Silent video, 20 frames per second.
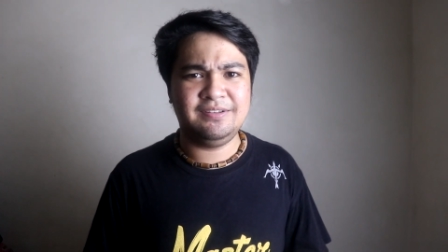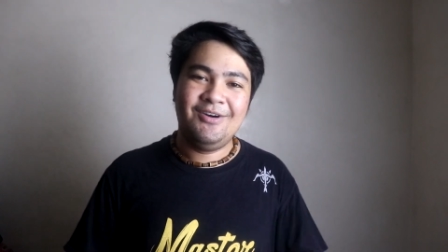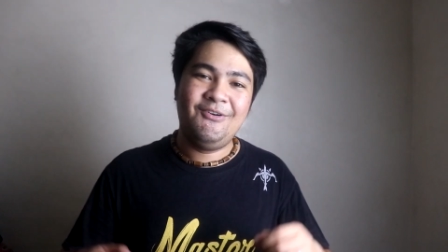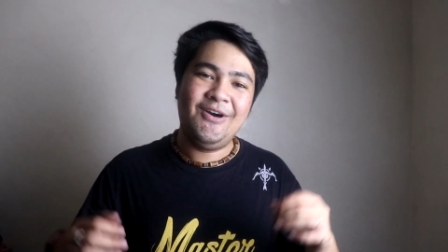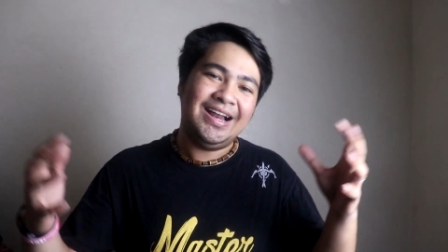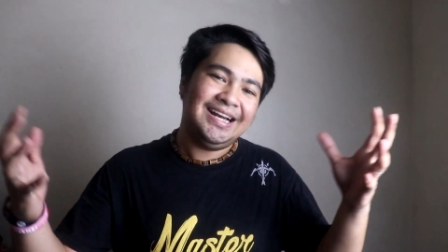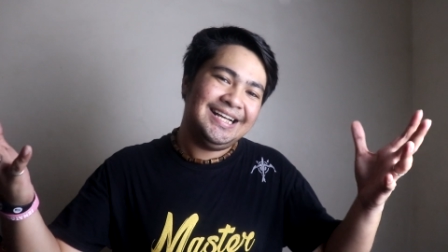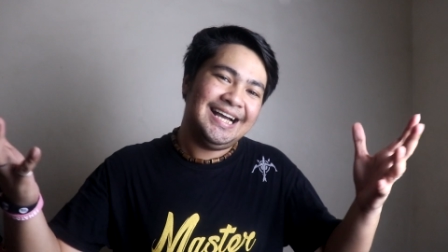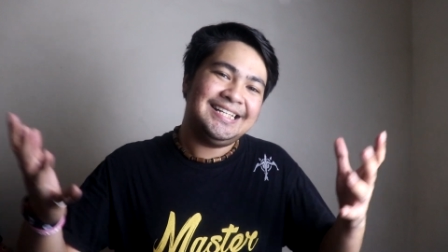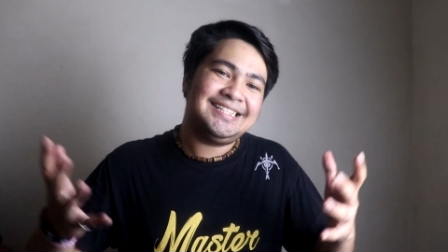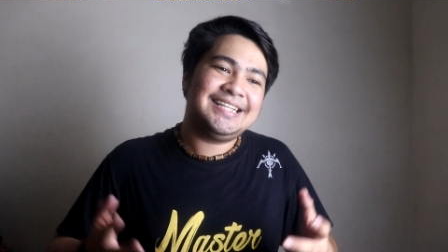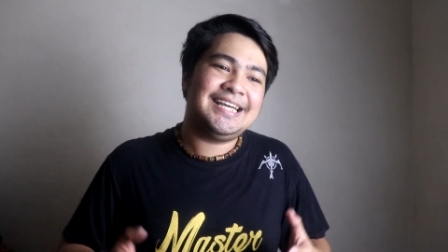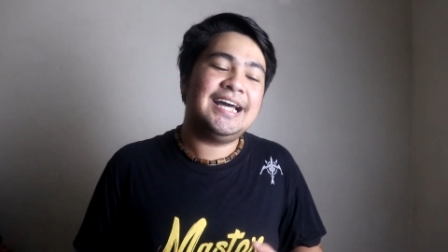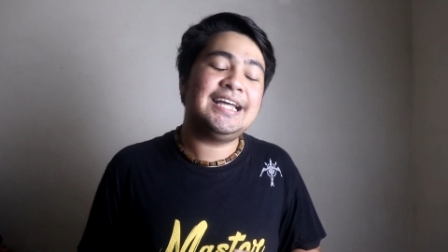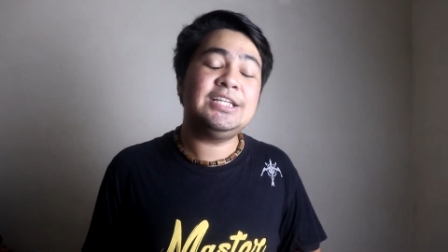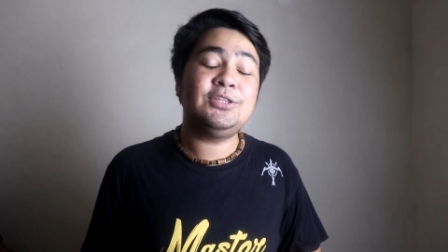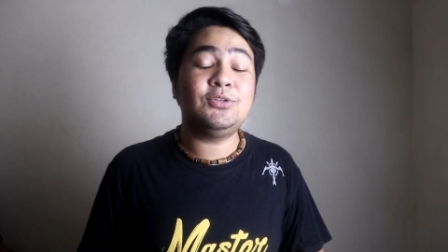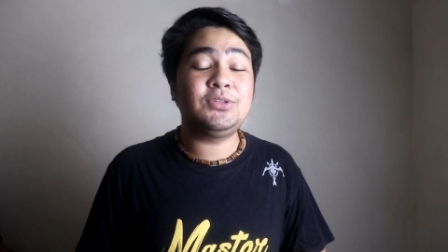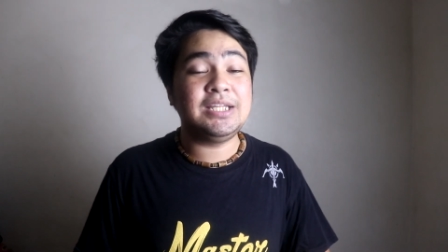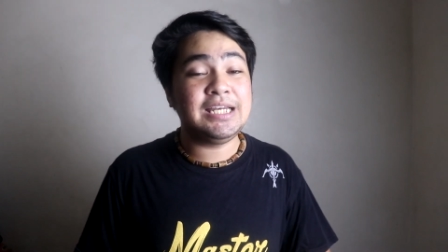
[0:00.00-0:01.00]
Well guys,
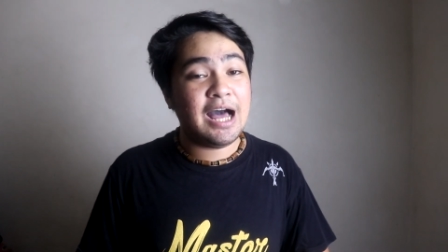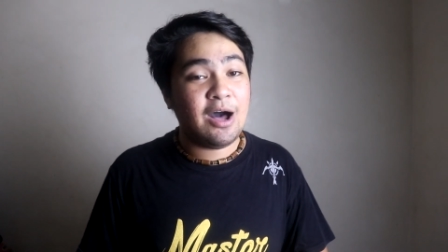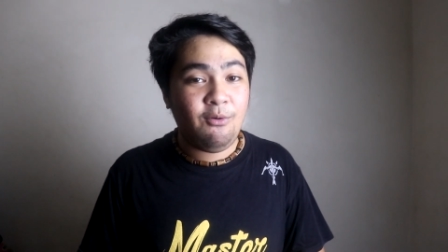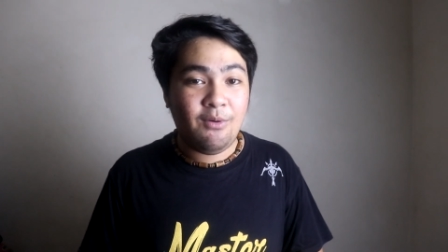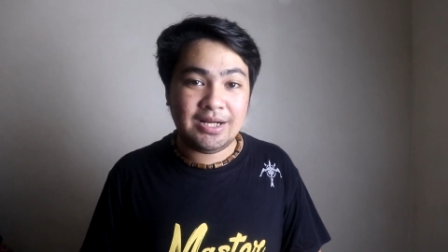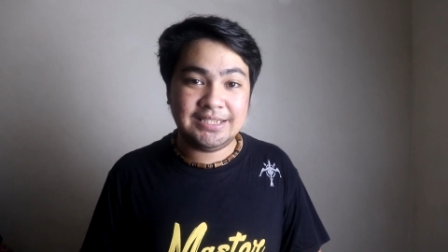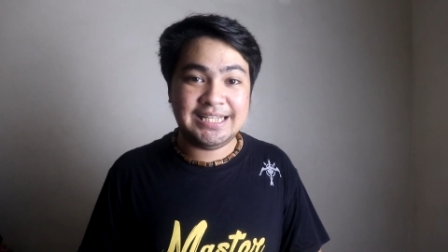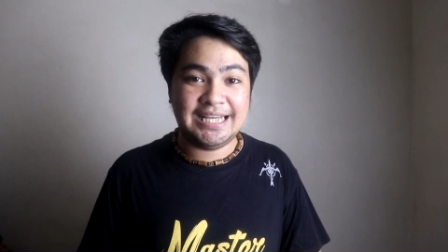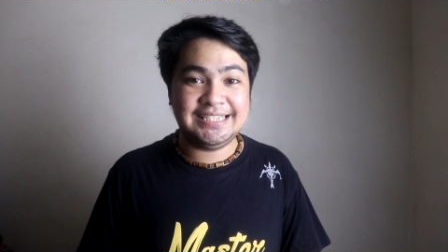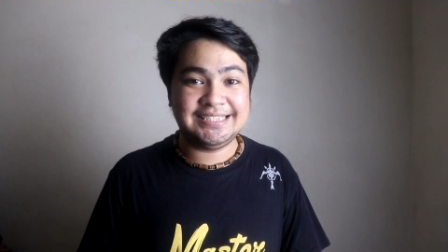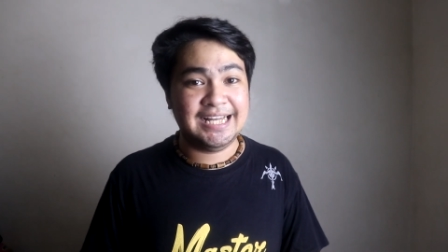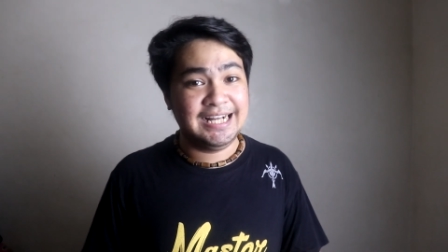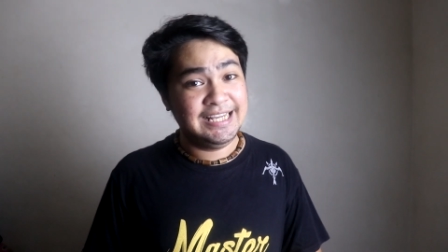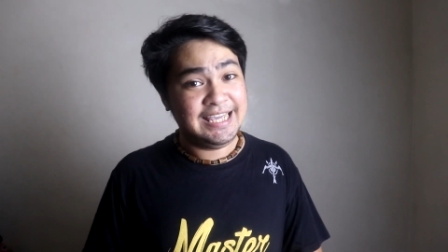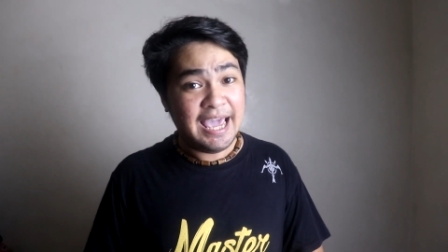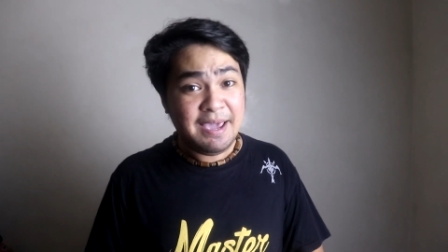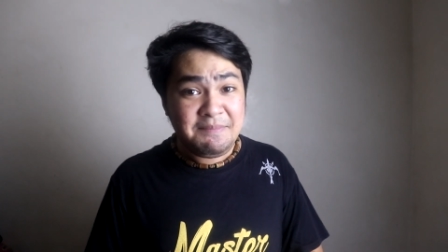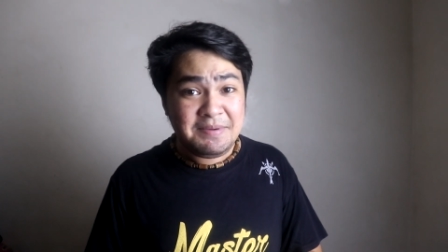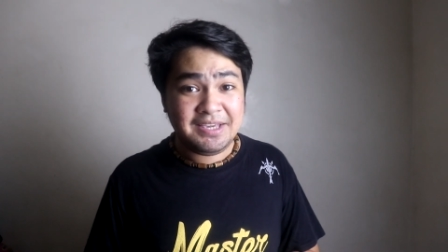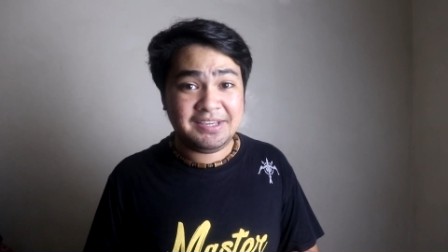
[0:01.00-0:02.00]
kaya ito tinawag na
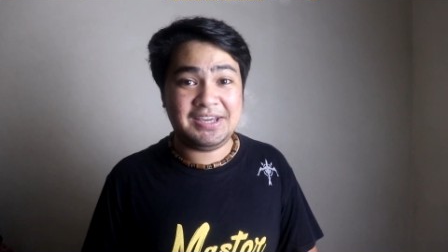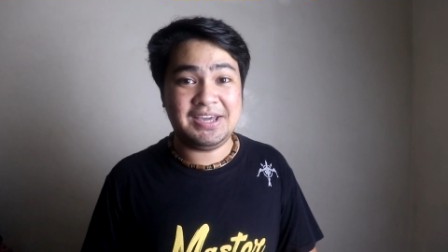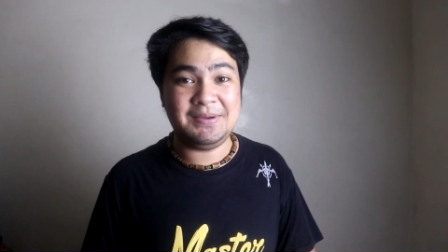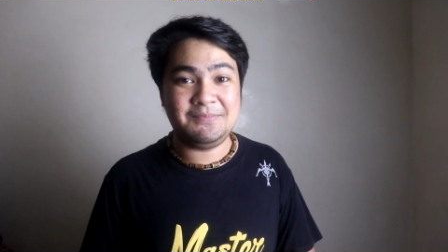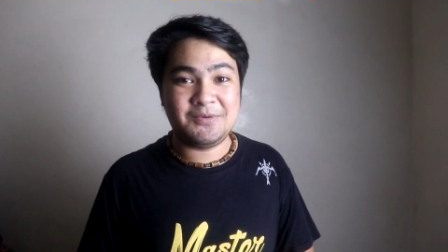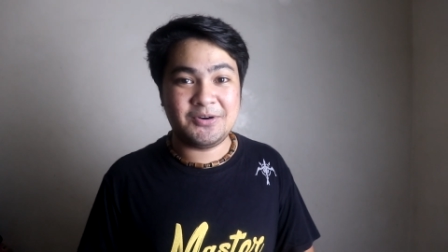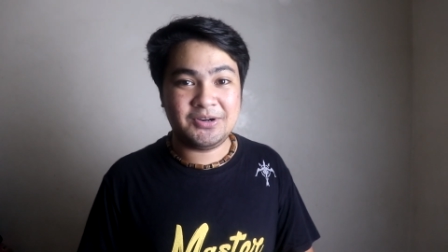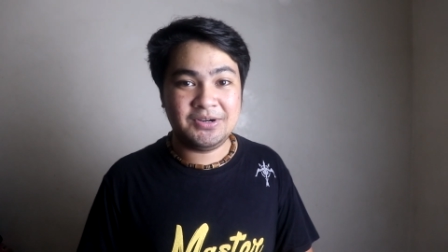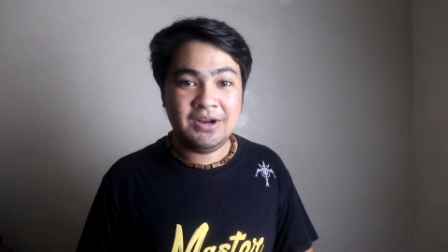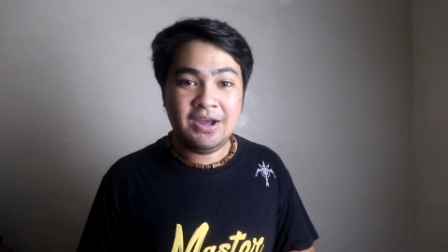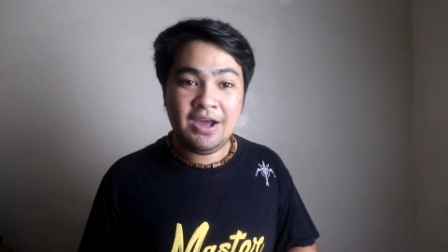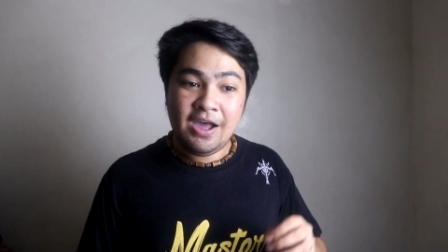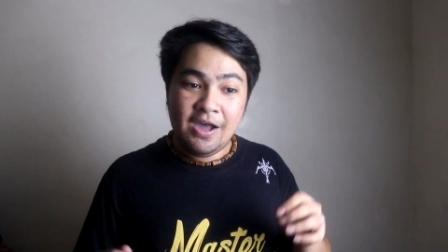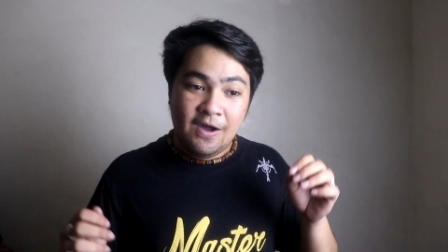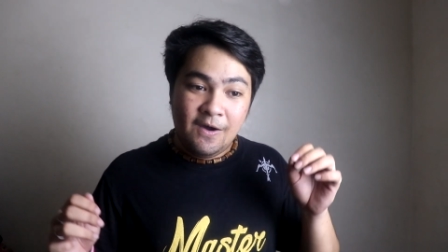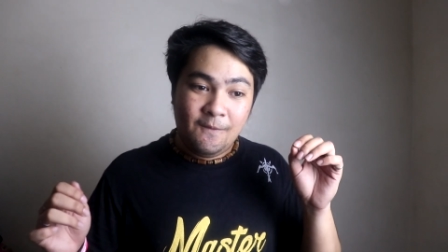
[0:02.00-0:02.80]
isang gaming keyboard.